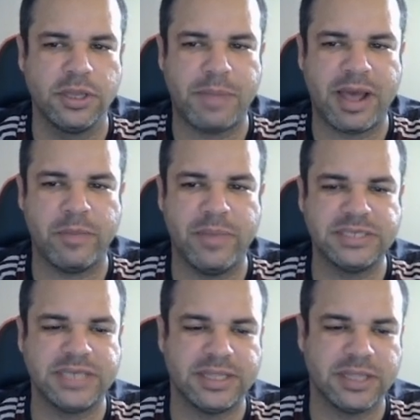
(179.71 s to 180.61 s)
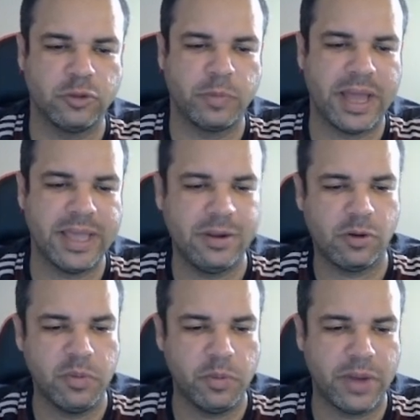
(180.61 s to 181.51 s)
Parabéns aí tanto para ele
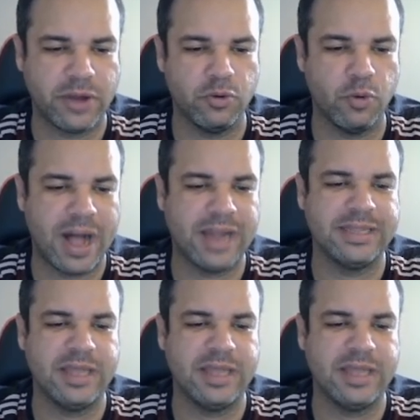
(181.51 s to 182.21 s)
como para o Arley The